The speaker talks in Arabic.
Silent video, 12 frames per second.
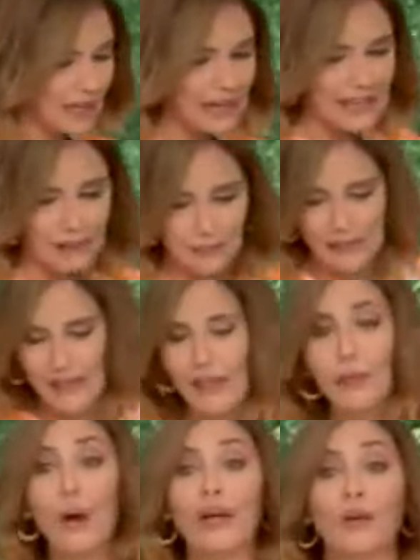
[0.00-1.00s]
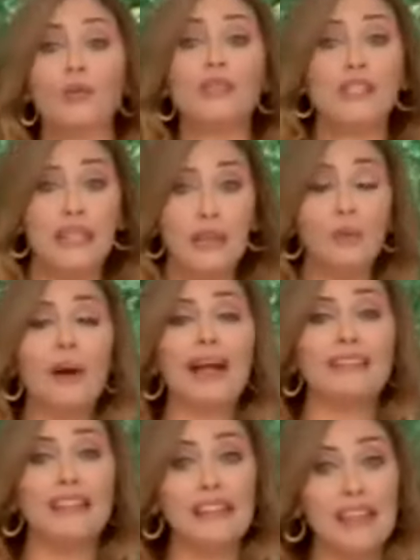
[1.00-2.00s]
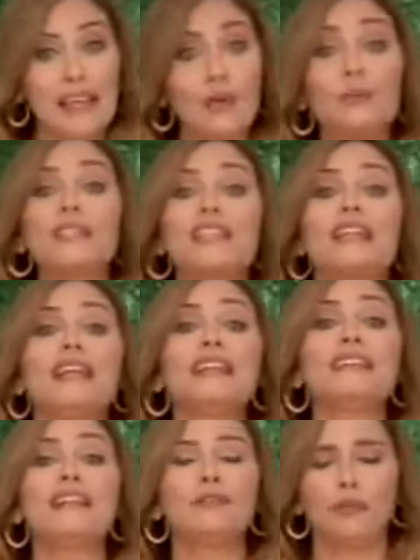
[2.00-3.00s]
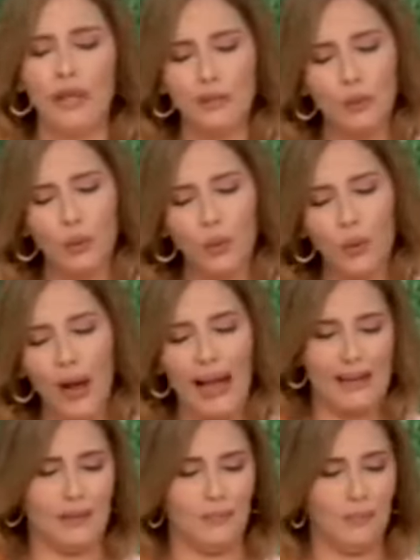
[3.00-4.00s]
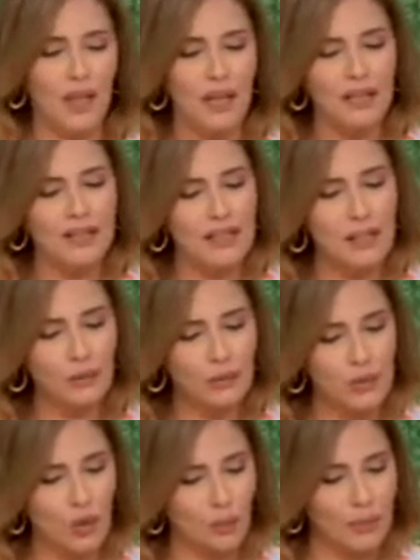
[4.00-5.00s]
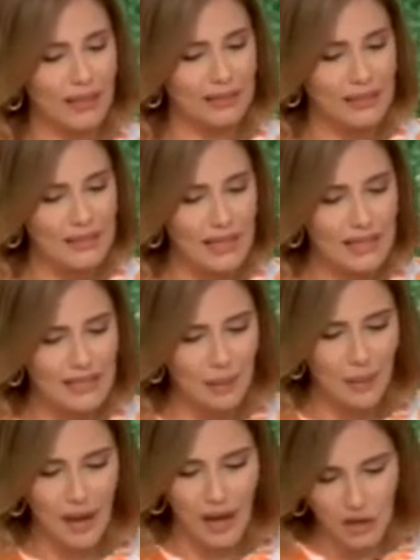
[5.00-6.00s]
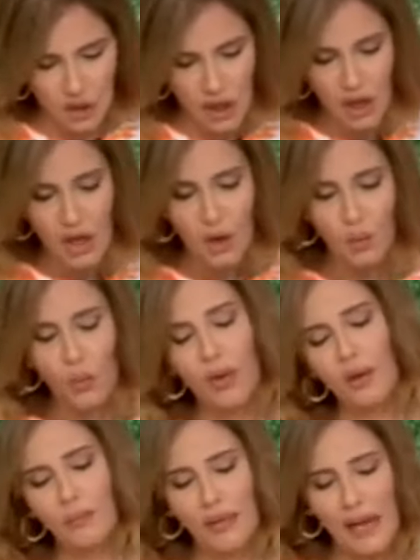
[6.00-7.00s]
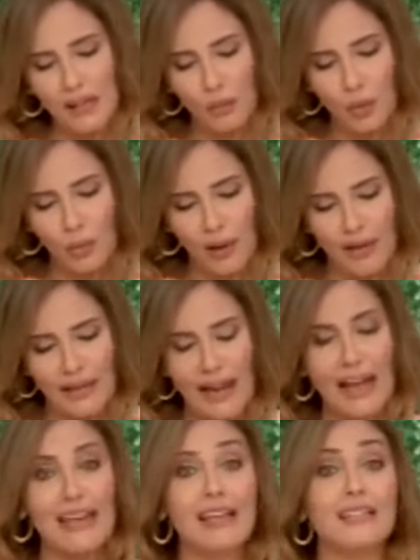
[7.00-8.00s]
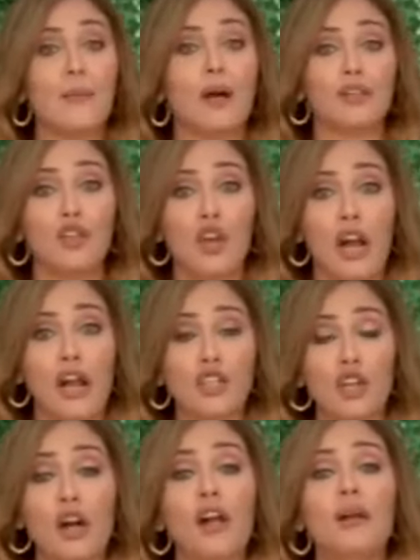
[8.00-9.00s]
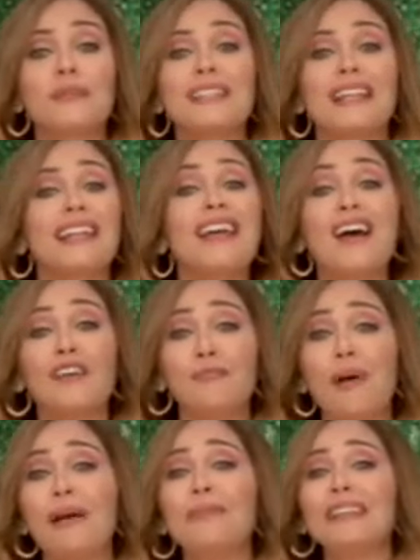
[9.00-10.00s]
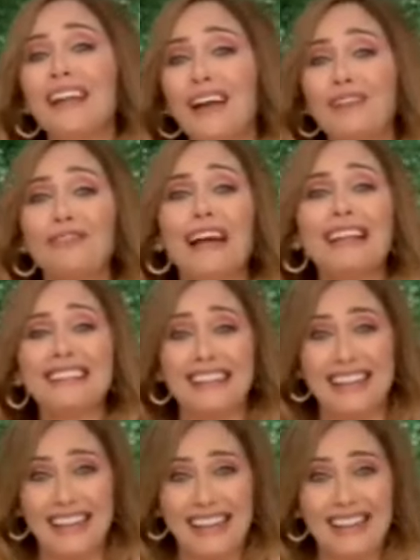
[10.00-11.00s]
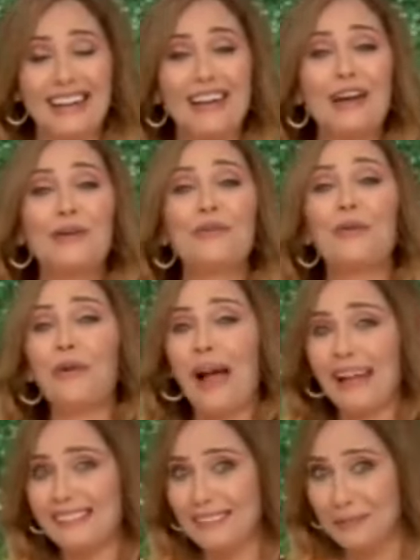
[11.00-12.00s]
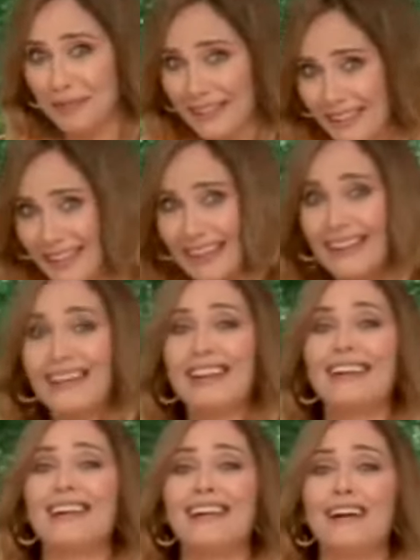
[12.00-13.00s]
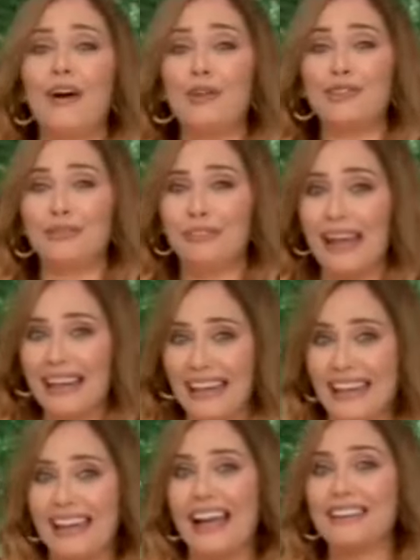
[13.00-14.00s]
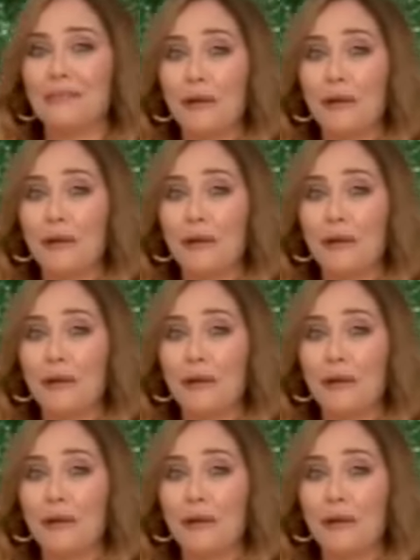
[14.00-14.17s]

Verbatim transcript: هنعمل ايه وهنعوز ايه ومقاديرنا ايه ومستنيه تليفوناتكم على 0900 ومن اي موبايل على 1710 مستنيه اعرف بقى مين يعرف حله الكيك وحد بيحط فيها كيك حد